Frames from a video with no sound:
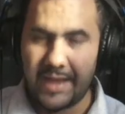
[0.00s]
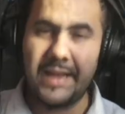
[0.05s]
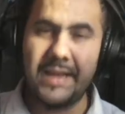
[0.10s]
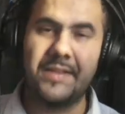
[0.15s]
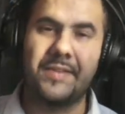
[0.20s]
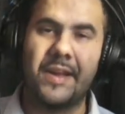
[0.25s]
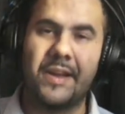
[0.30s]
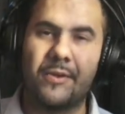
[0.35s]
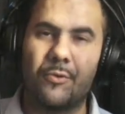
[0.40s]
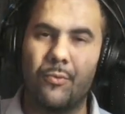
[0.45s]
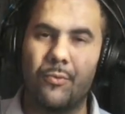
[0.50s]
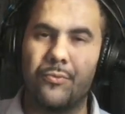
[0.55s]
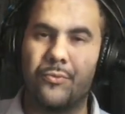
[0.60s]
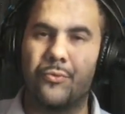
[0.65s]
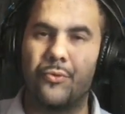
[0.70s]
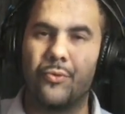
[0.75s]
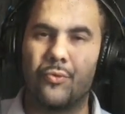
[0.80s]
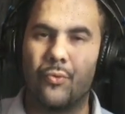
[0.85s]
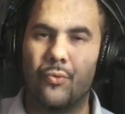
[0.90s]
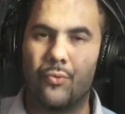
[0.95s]
est un compte
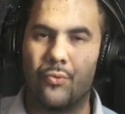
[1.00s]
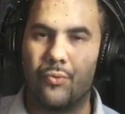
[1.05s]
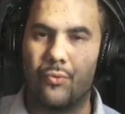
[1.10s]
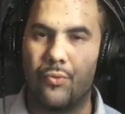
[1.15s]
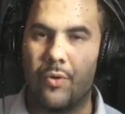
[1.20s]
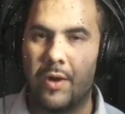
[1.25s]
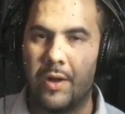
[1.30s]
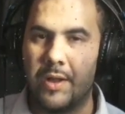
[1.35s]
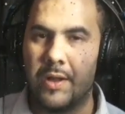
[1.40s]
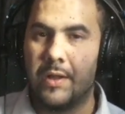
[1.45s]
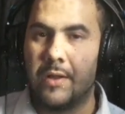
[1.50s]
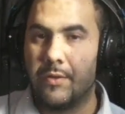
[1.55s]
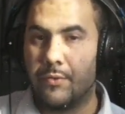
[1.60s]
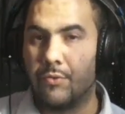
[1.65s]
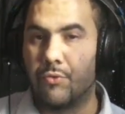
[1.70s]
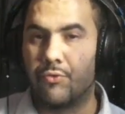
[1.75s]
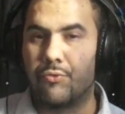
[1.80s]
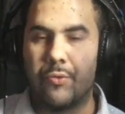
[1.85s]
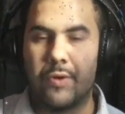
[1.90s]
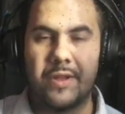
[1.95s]
de concours
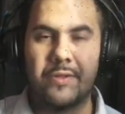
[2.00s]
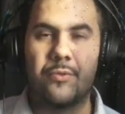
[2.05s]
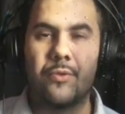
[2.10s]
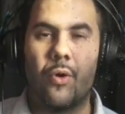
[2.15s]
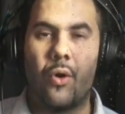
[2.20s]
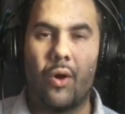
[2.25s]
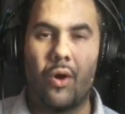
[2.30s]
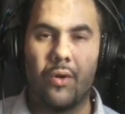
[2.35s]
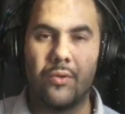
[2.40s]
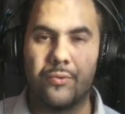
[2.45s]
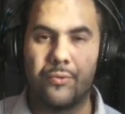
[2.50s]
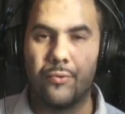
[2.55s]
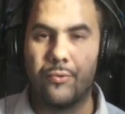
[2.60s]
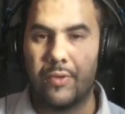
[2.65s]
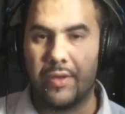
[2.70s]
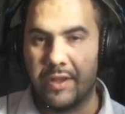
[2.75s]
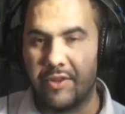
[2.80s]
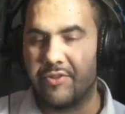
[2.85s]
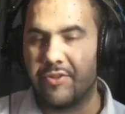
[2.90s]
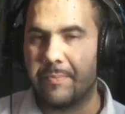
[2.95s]
donc je dois être rang 2
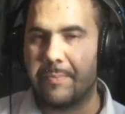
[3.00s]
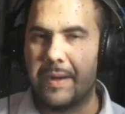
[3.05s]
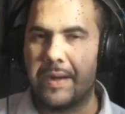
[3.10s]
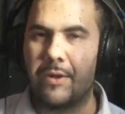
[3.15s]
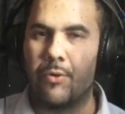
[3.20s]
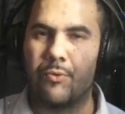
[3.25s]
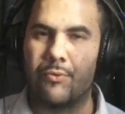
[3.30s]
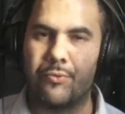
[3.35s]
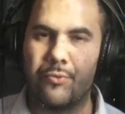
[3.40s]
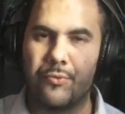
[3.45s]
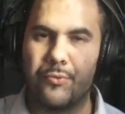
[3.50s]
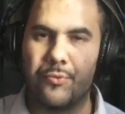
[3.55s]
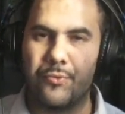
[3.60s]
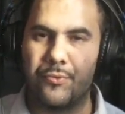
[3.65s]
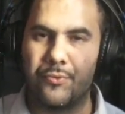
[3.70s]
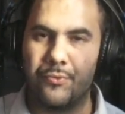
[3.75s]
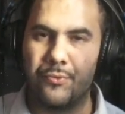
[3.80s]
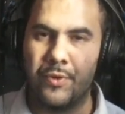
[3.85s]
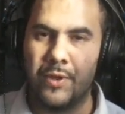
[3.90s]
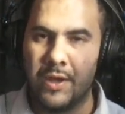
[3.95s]
et j'ai pas grand chose
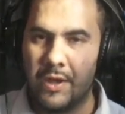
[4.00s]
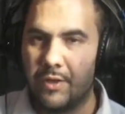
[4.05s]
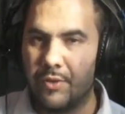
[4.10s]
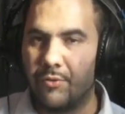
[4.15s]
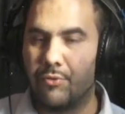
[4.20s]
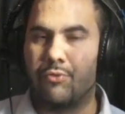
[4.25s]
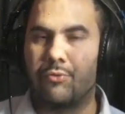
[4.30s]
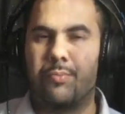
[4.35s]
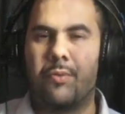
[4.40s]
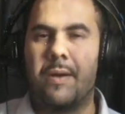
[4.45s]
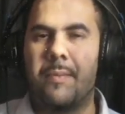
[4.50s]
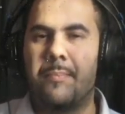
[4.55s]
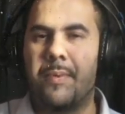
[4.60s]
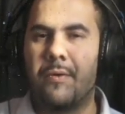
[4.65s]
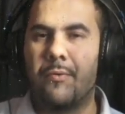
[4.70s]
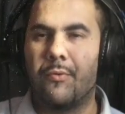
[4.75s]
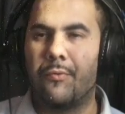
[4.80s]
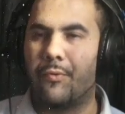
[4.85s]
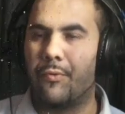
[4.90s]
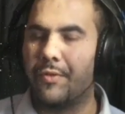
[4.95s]
dessus. Donc je pourrais
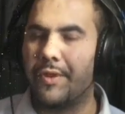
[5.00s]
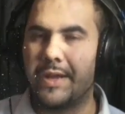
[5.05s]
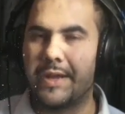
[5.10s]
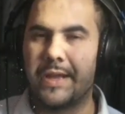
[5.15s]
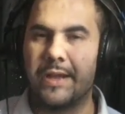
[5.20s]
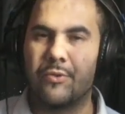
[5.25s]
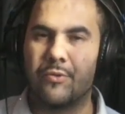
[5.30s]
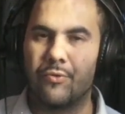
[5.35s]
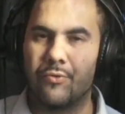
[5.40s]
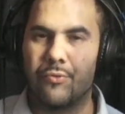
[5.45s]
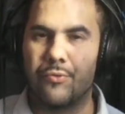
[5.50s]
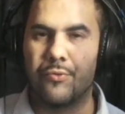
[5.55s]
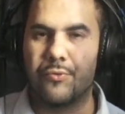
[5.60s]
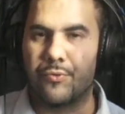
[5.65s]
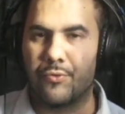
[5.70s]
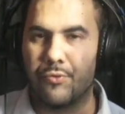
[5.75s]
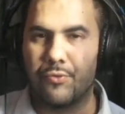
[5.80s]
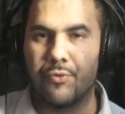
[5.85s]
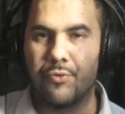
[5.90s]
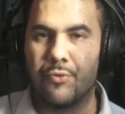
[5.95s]
pas vous fournir quelque chose
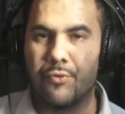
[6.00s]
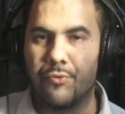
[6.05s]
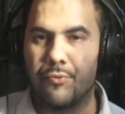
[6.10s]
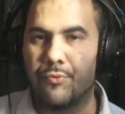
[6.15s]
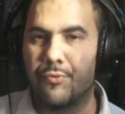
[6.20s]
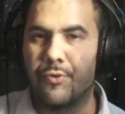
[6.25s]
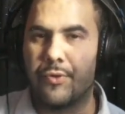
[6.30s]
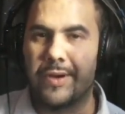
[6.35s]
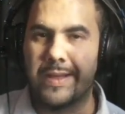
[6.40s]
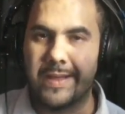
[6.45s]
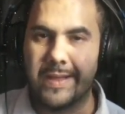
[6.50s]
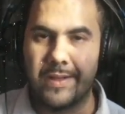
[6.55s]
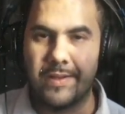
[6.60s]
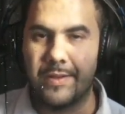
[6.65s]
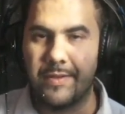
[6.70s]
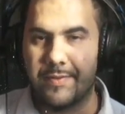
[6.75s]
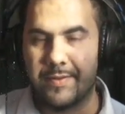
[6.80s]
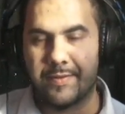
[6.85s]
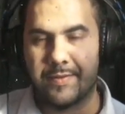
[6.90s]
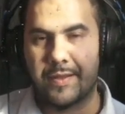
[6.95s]
que vous aurez
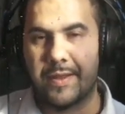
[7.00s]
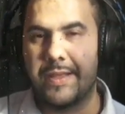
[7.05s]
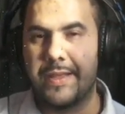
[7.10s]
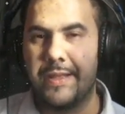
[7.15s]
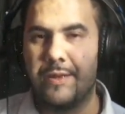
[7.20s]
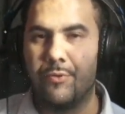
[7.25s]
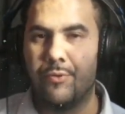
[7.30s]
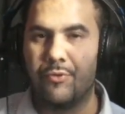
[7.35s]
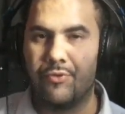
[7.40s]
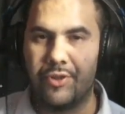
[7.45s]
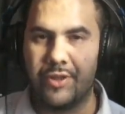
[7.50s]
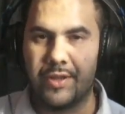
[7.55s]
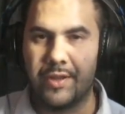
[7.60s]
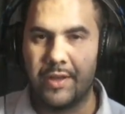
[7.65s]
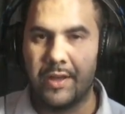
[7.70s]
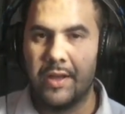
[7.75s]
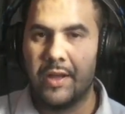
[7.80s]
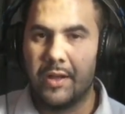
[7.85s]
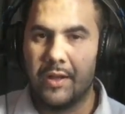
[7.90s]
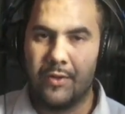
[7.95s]
gagné, ça serait illogique
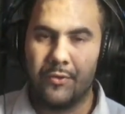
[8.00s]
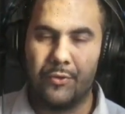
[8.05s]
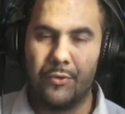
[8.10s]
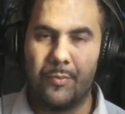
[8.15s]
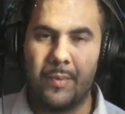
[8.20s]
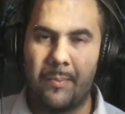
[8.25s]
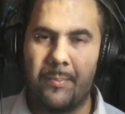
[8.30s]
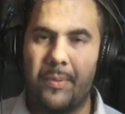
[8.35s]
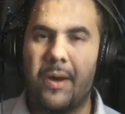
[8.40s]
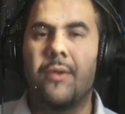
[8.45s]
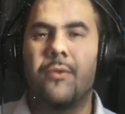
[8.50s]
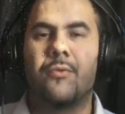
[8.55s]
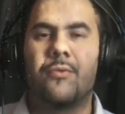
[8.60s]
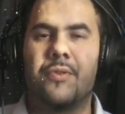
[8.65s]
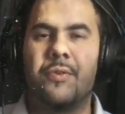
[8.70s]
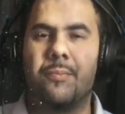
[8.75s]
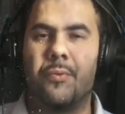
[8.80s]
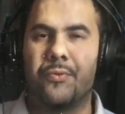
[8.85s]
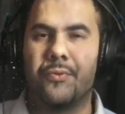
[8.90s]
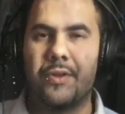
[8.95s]
de ma part, donc
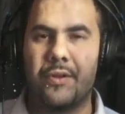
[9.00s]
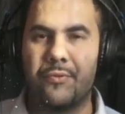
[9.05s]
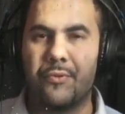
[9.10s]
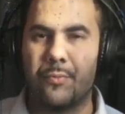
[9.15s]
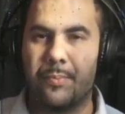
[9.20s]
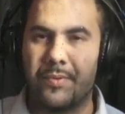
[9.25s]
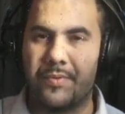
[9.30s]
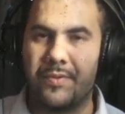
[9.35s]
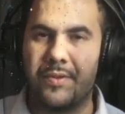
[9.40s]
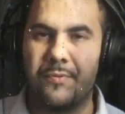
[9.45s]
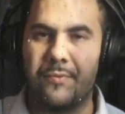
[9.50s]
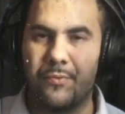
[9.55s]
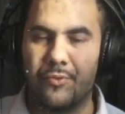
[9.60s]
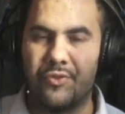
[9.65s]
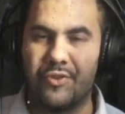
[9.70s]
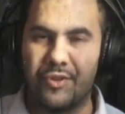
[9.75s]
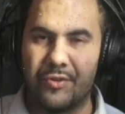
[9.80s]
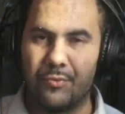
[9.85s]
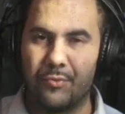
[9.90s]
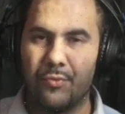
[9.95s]
c'est pour ça sur PC, vu que
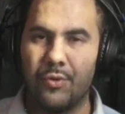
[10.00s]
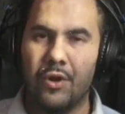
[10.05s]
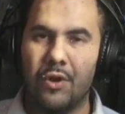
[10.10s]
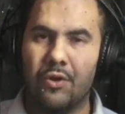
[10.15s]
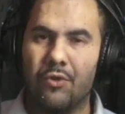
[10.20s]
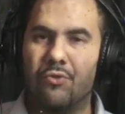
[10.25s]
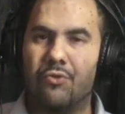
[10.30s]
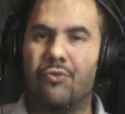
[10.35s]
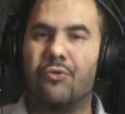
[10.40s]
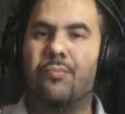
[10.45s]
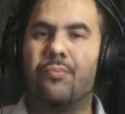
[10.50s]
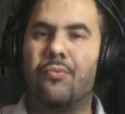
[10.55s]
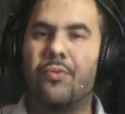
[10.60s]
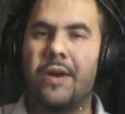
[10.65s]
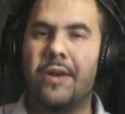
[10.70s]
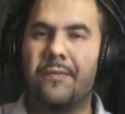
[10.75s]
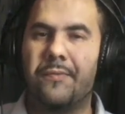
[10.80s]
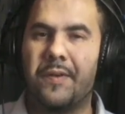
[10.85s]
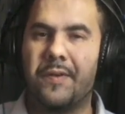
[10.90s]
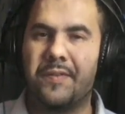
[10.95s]
j'ai tout, je
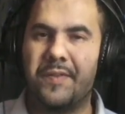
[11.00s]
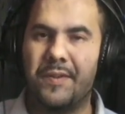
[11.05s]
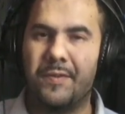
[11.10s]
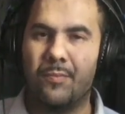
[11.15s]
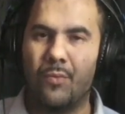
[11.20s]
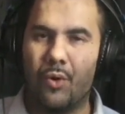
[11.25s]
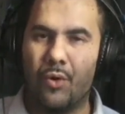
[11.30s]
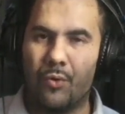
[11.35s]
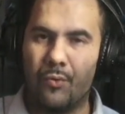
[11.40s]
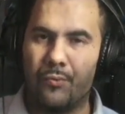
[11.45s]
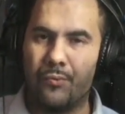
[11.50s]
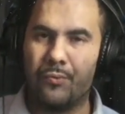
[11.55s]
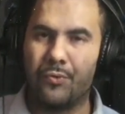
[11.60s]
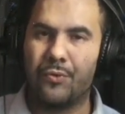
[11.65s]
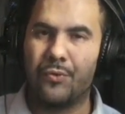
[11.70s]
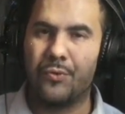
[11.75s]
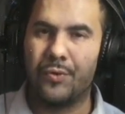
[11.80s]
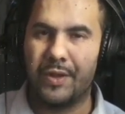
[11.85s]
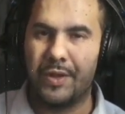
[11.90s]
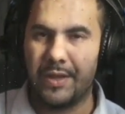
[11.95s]
pourrais facilement vous
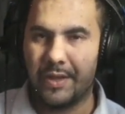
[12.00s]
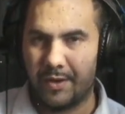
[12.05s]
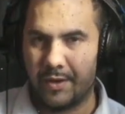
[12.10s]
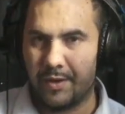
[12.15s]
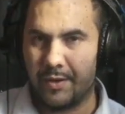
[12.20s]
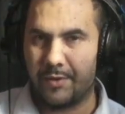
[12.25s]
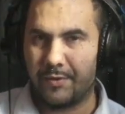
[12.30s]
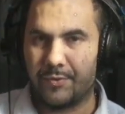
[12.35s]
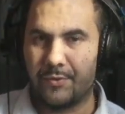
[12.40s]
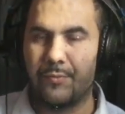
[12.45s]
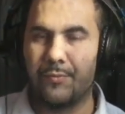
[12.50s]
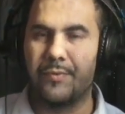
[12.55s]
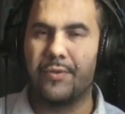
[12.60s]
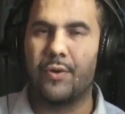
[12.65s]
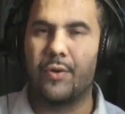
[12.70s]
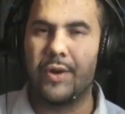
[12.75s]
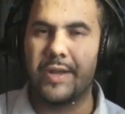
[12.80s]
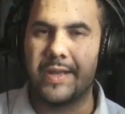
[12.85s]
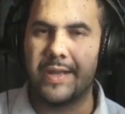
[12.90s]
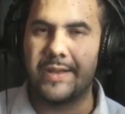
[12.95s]
donner euh, ce que vous
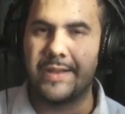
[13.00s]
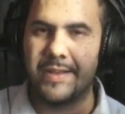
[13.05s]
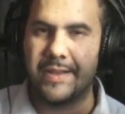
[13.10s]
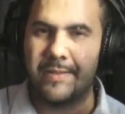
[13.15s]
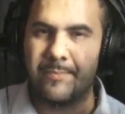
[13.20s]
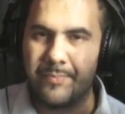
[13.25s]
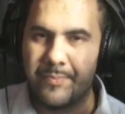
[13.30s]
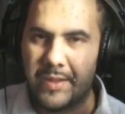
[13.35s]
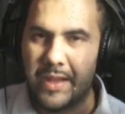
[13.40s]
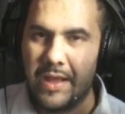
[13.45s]
aurez gagné.